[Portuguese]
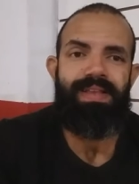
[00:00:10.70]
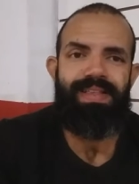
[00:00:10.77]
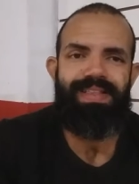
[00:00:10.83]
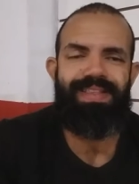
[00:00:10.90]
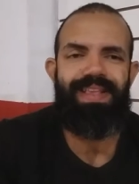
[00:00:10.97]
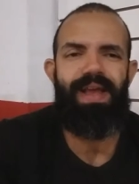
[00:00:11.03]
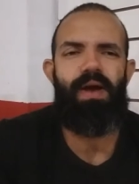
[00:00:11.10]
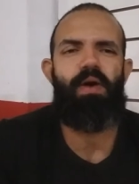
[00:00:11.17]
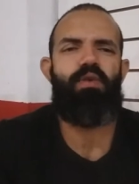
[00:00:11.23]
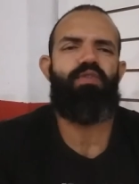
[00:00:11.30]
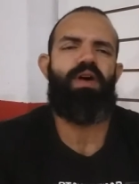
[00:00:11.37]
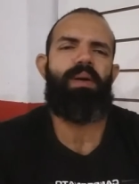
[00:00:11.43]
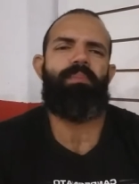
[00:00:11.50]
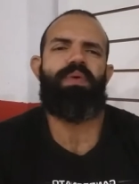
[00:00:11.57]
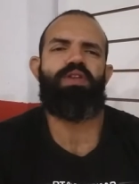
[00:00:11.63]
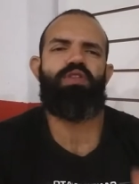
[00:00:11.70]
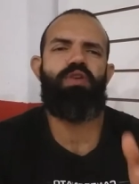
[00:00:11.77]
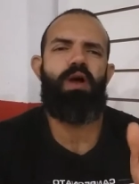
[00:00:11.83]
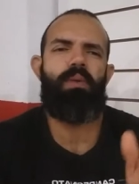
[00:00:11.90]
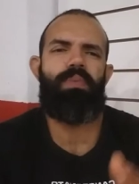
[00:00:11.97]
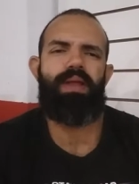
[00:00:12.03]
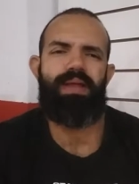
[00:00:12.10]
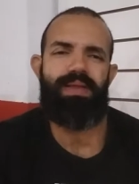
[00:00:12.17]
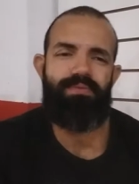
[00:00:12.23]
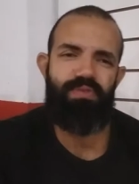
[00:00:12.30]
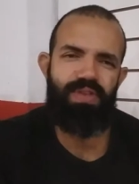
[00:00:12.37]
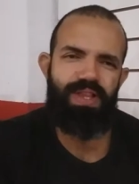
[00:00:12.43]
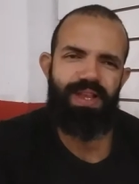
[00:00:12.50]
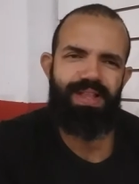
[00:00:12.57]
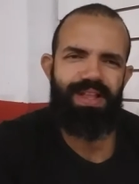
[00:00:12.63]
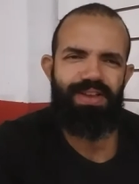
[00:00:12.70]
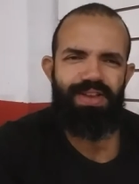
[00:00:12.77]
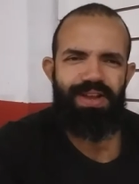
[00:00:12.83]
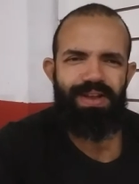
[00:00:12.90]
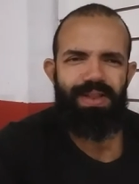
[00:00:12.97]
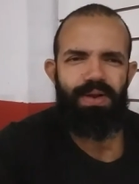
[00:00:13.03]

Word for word: Selva, pessoal, para você que está chegando